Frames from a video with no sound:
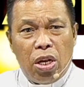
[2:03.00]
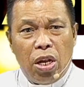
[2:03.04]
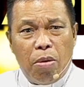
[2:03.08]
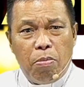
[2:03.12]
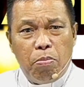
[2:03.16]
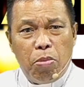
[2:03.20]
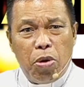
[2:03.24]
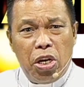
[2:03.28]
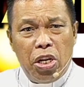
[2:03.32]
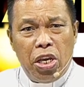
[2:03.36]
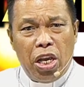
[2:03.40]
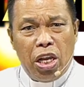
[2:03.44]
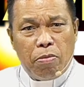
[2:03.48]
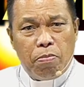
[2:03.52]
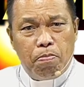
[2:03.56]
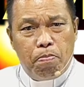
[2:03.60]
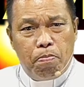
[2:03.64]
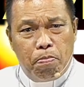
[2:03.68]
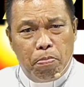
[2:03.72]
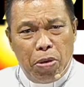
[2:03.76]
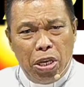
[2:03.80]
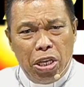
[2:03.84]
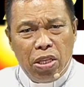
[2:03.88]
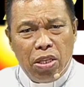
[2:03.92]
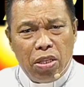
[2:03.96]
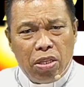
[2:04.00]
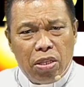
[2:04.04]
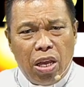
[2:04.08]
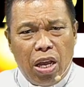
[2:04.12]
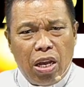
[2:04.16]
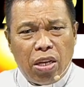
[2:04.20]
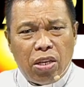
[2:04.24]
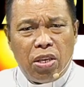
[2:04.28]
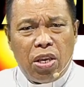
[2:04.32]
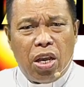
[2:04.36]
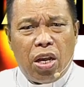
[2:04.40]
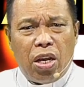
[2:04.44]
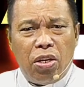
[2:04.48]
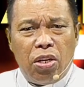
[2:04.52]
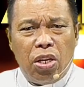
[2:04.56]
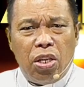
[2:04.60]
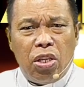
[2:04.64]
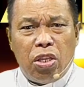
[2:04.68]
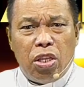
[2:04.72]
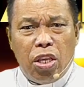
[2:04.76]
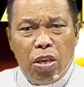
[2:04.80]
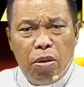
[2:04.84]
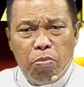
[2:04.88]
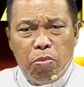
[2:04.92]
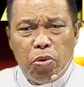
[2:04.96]
telah melihat bintangnya di
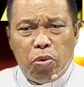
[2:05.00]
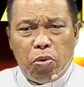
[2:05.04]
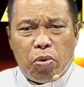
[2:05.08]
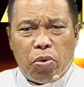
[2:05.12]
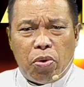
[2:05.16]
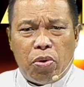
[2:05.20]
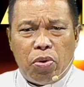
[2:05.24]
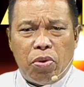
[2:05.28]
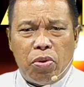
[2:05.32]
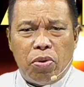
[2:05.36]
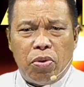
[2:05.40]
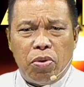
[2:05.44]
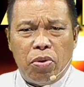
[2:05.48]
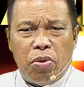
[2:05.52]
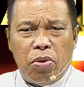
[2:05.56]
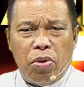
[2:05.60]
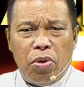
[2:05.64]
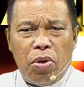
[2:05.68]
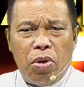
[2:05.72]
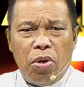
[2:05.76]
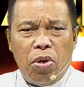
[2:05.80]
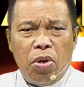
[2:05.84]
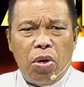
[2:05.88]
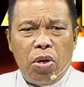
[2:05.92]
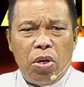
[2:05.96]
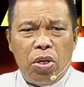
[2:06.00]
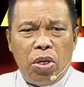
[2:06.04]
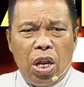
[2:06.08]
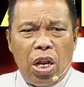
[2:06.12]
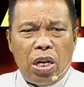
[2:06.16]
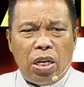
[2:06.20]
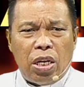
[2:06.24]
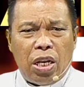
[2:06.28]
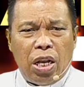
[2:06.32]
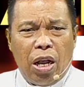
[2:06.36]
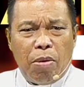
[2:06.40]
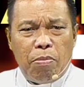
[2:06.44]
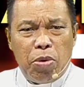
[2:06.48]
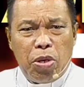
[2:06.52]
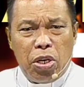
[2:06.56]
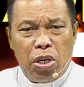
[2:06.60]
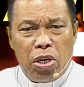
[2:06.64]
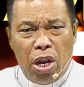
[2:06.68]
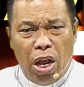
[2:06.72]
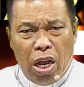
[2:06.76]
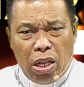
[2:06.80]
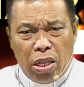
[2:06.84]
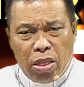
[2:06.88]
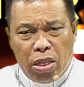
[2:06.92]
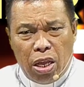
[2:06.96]
timur dan kami
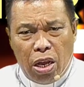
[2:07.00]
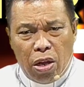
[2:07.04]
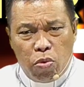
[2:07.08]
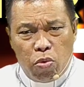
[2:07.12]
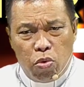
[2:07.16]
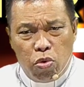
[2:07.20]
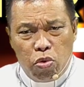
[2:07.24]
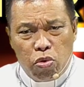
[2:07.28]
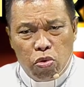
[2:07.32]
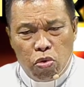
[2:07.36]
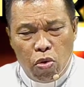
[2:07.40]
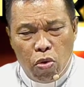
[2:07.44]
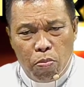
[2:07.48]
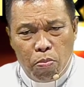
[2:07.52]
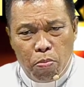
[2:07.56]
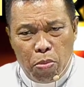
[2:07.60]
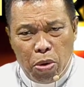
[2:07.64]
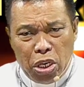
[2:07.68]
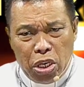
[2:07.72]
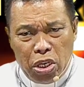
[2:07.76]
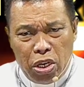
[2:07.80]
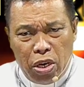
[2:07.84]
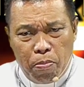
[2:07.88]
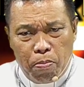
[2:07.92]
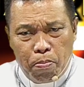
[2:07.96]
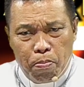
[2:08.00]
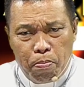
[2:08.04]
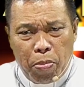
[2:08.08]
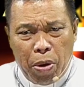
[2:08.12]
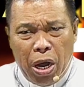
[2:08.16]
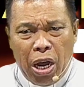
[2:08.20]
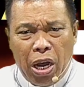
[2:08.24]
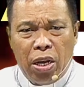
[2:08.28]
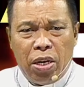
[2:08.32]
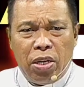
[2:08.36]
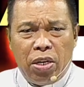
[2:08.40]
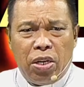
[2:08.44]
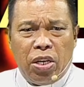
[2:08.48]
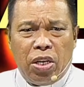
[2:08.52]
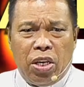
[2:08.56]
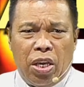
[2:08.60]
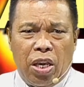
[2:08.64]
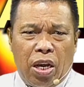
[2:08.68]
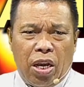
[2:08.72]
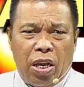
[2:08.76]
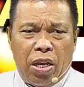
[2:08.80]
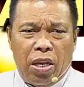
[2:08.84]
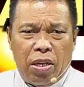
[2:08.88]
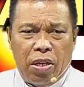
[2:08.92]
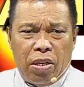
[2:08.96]
datang untuk menyembah
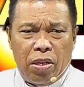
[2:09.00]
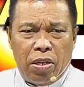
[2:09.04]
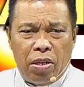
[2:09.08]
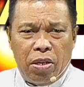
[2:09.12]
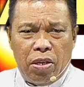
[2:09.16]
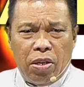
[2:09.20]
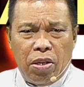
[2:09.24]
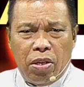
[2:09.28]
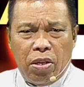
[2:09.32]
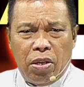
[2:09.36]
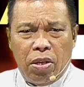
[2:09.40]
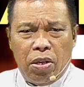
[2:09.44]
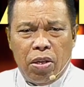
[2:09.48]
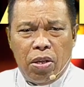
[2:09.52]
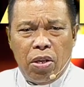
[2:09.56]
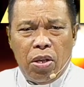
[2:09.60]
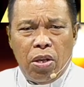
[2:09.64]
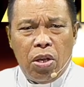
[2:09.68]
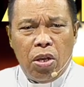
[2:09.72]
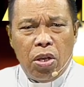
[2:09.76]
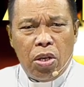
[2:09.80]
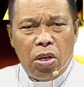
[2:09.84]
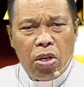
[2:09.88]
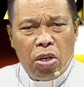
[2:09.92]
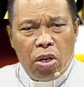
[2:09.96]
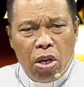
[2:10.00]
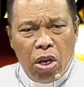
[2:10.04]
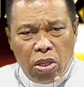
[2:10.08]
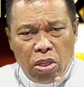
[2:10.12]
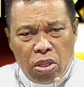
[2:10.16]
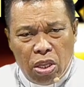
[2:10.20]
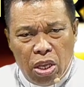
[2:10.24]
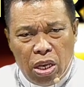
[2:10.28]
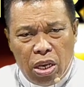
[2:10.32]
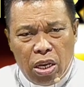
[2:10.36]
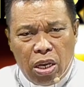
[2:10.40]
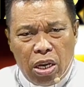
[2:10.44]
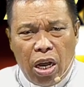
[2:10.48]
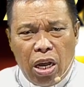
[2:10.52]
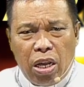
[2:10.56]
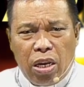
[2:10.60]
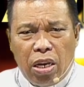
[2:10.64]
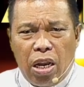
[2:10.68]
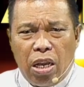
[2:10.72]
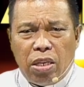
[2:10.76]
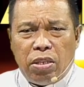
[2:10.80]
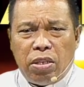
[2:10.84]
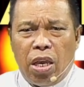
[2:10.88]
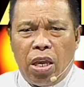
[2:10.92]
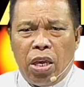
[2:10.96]
dia. Ketika
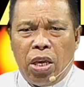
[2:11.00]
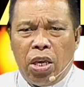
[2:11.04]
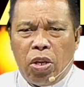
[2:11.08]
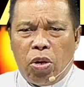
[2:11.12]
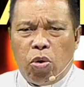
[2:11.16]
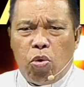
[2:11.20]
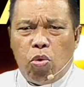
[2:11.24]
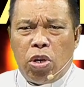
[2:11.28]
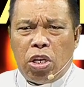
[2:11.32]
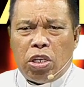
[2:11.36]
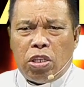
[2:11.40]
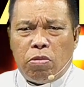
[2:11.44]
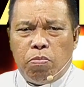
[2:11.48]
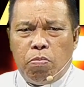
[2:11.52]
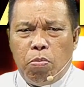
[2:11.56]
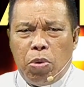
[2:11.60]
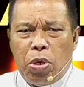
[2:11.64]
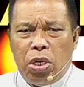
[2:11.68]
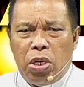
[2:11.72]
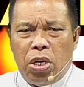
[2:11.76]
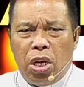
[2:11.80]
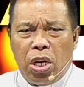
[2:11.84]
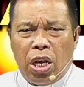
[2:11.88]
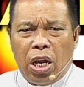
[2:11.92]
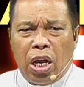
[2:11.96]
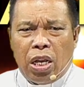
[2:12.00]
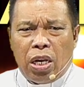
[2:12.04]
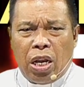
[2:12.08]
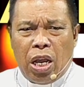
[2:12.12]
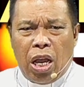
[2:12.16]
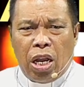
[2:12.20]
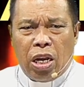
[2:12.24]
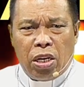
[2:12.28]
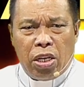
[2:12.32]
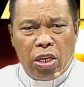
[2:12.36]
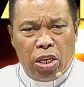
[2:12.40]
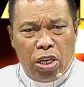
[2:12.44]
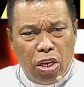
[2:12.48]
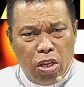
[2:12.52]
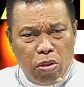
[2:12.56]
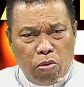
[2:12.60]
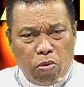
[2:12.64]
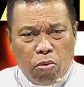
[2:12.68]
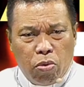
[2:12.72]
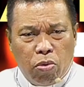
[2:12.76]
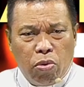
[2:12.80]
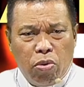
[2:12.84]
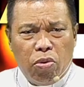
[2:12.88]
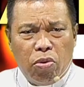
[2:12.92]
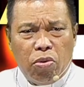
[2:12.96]
Raja Herodes mendengar hal
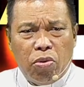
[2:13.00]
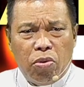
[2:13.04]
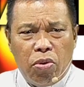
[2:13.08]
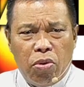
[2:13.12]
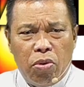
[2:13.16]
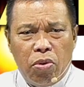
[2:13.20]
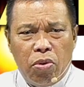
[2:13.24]
itu,